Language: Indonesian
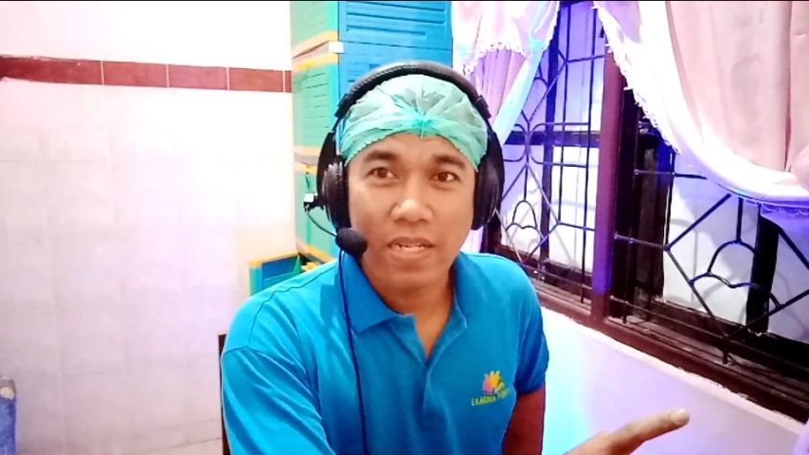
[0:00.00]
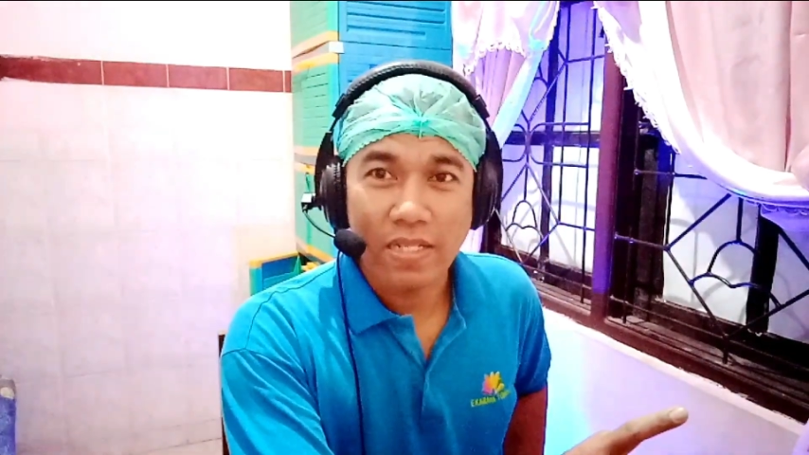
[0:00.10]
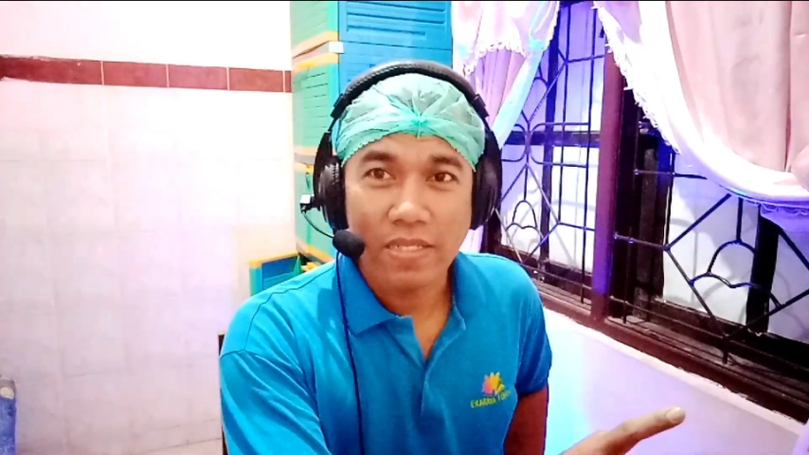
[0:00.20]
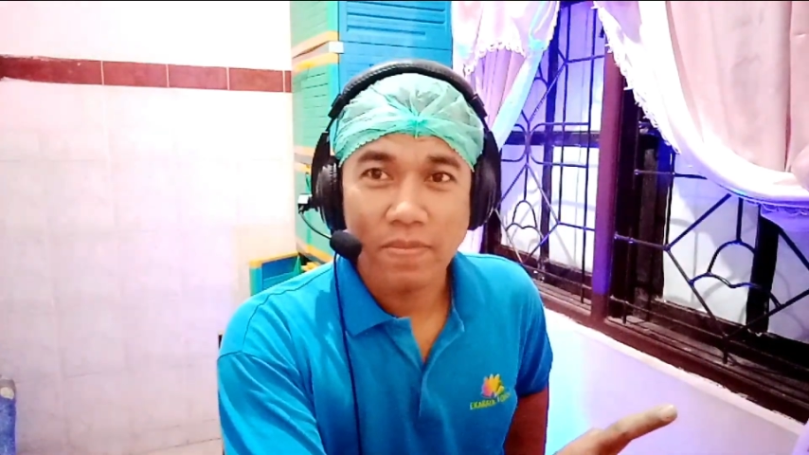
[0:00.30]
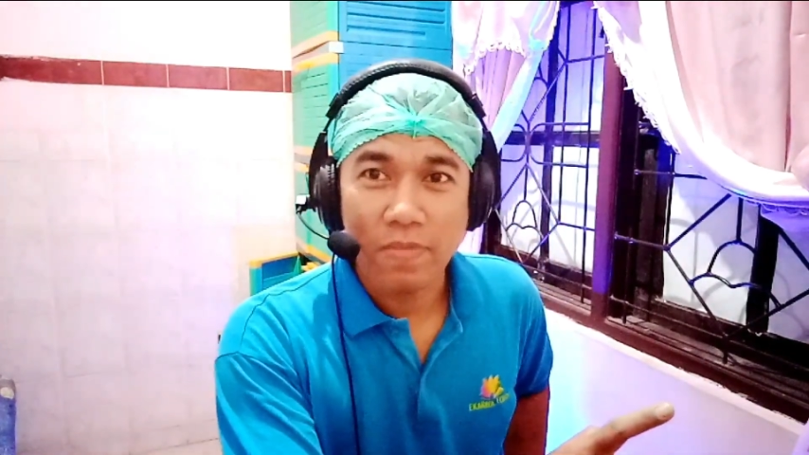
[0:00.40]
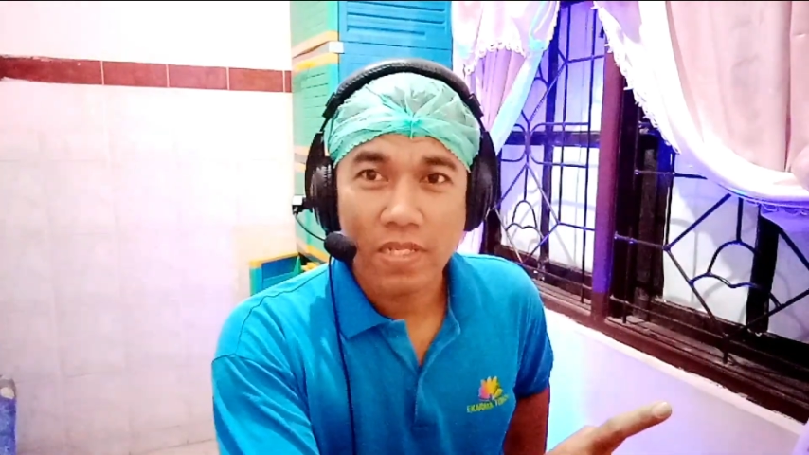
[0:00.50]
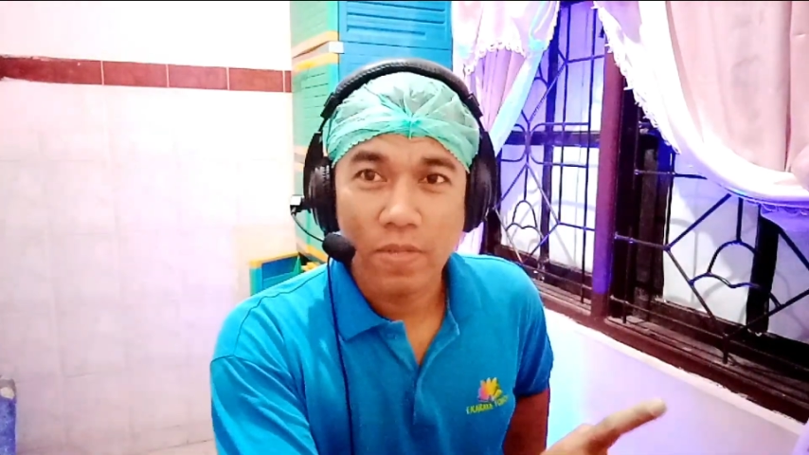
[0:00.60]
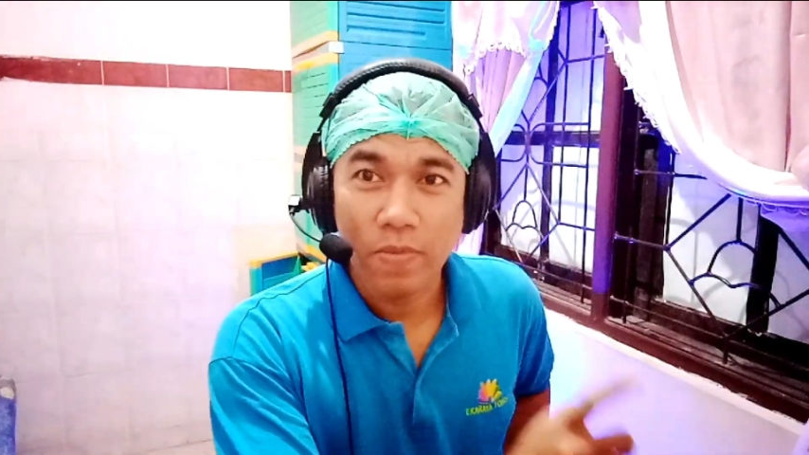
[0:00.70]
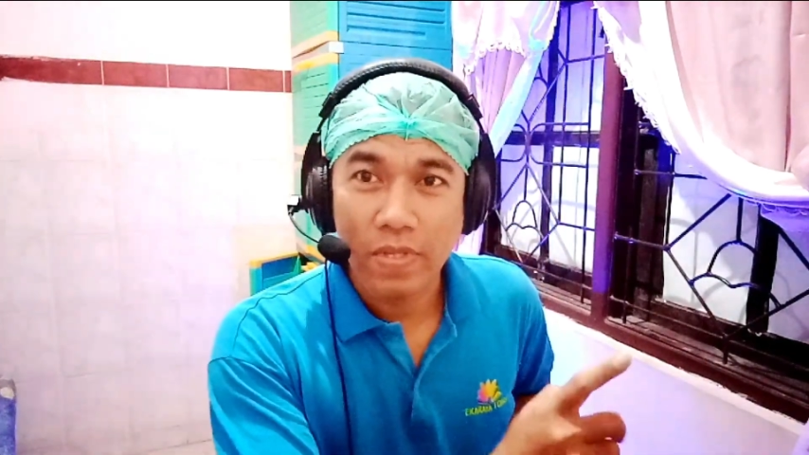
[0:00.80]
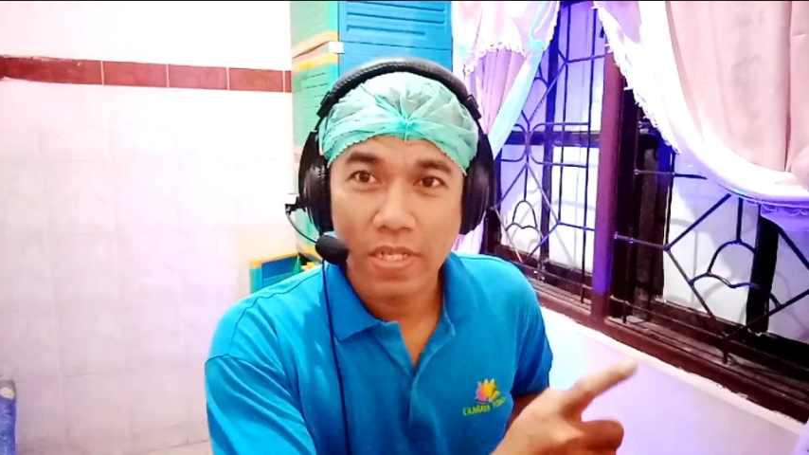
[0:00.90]
guys masnya
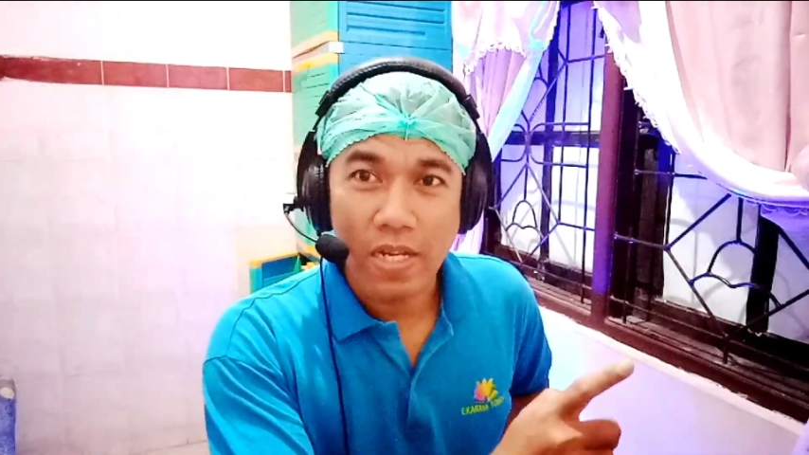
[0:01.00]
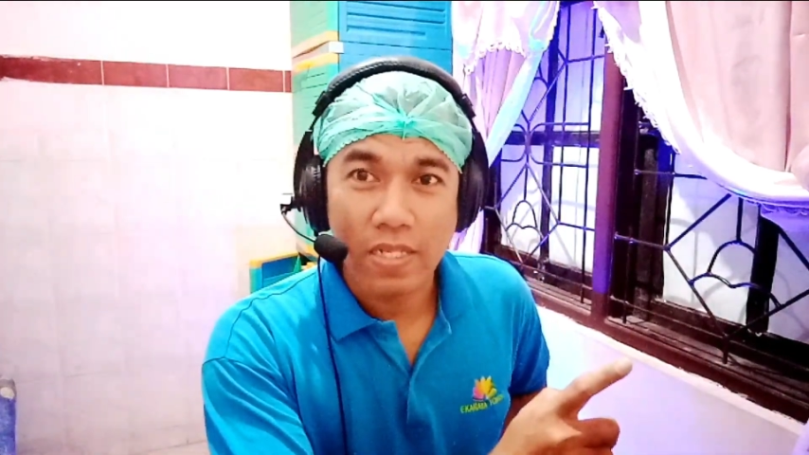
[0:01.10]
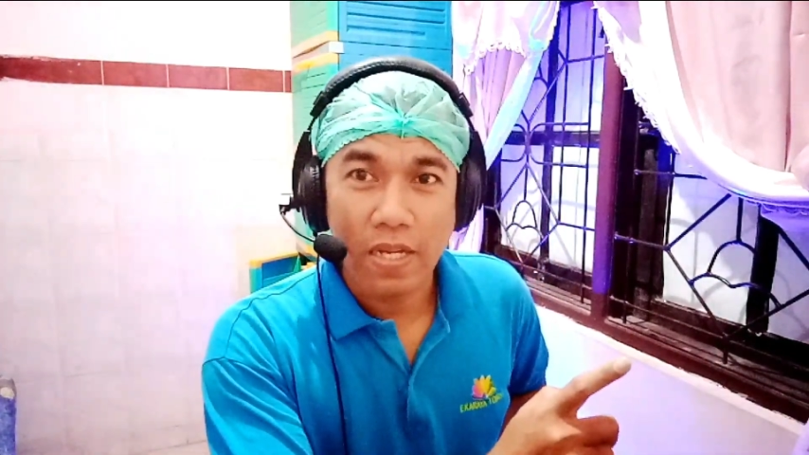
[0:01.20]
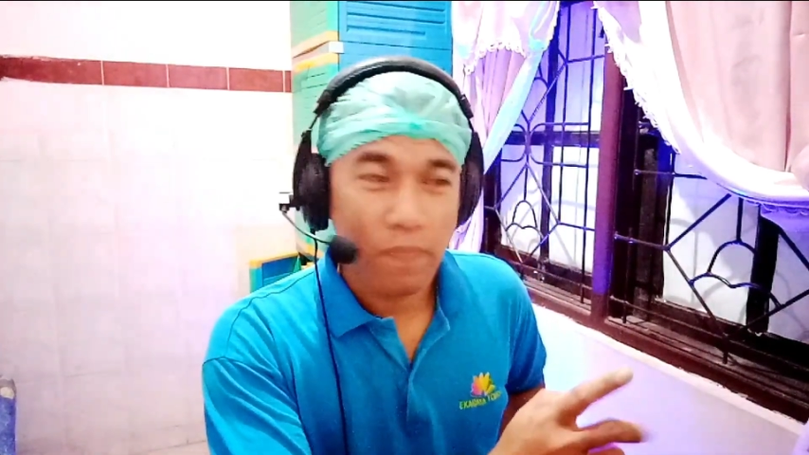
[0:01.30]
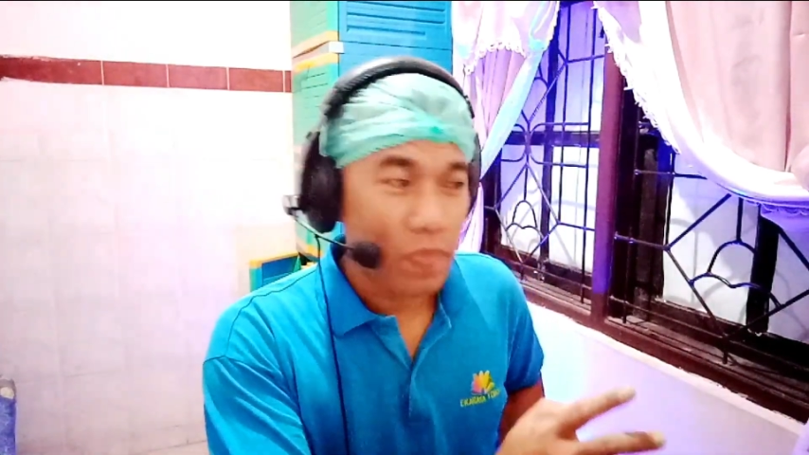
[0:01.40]
memang sengaja